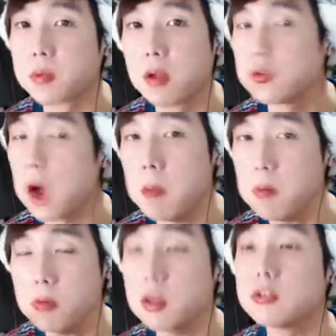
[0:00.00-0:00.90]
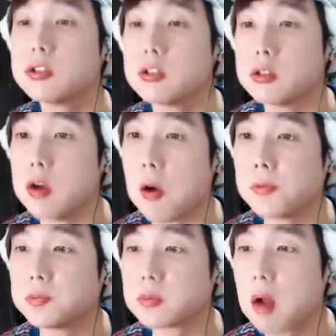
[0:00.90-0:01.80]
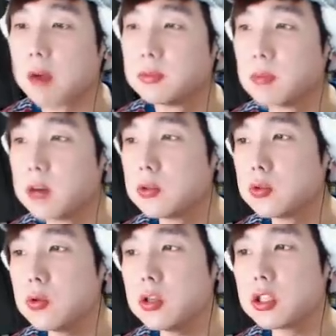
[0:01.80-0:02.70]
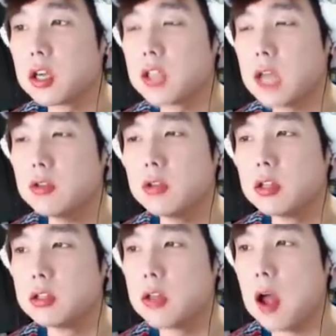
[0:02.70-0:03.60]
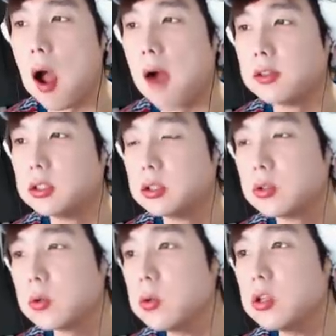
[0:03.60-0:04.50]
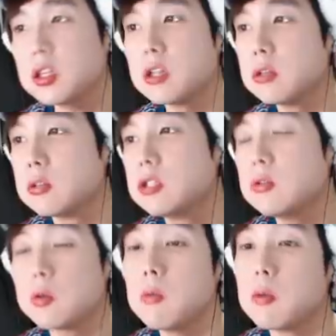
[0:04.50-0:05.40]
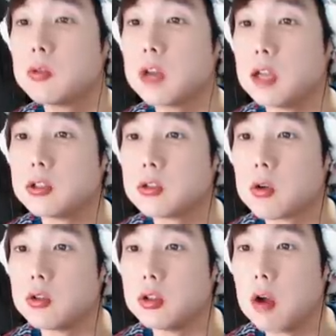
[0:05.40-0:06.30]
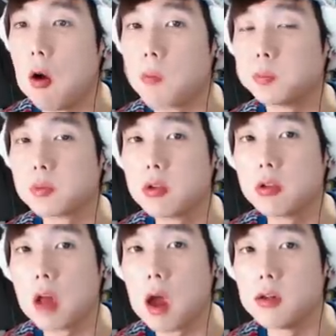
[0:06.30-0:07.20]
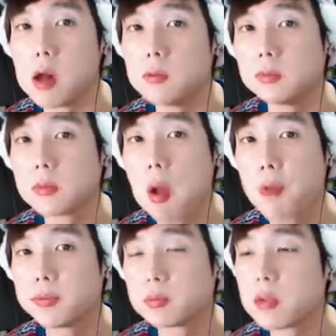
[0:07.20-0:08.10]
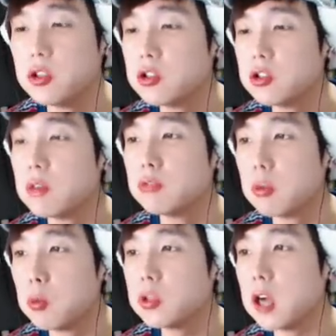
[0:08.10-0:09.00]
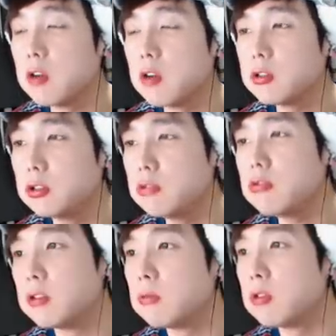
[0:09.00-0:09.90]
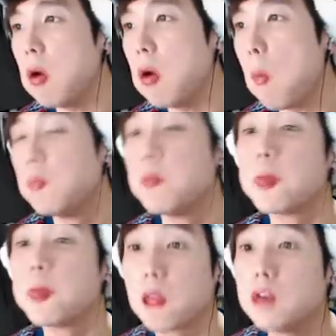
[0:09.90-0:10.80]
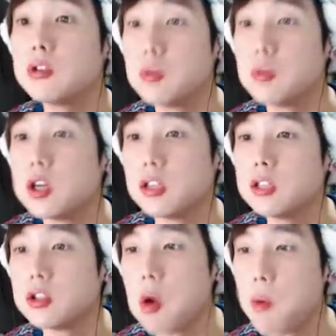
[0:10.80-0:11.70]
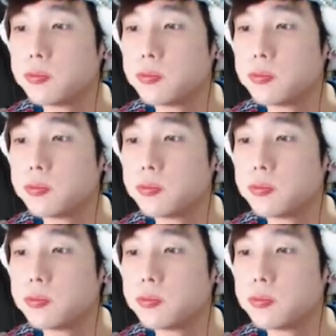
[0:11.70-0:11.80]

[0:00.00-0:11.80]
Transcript: 저 한 번도 안 썼었어요 방송 초기 제가 4년 됐는데 초기 때는 정말 모자를 안 썼었거든요. 음, 그러다가 이제 2년 전부터 모자를 써, 쓰고 나서부터 계속해서 모자를 샀죠.